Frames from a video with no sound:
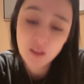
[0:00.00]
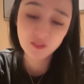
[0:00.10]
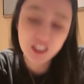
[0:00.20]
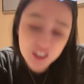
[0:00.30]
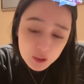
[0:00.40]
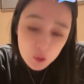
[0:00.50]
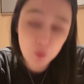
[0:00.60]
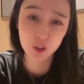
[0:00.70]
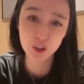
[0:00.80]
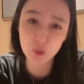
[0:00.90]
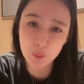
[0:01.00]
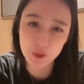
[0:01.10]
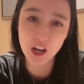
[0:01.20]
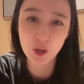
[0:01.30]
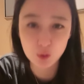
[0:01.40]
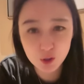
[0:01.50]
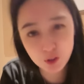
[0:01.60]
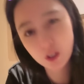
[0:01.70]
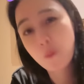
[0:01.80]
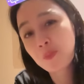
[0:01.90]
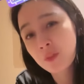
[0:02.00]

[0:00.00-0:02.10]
那是因为我吃过比它好吃的，